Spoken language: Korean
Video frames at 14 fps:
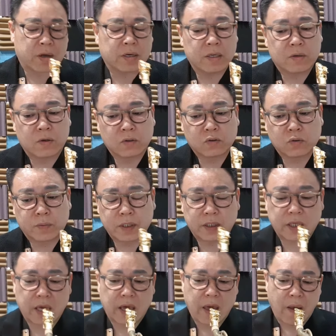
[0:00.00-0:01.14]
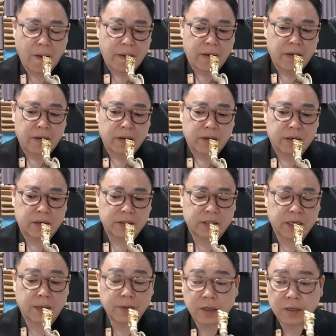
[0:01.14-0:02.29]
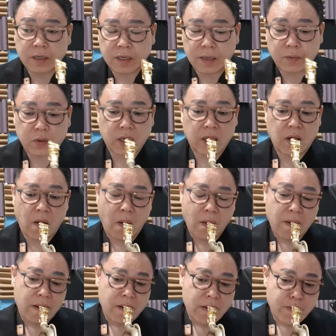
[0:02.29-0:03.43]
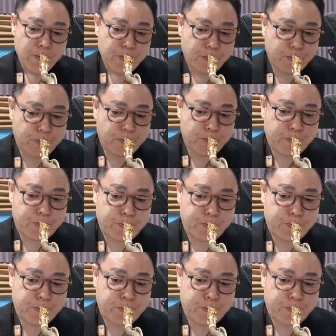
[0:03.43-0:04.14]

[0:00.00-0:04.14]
그리고 두 번째 제가 연결해 볼게요. 자,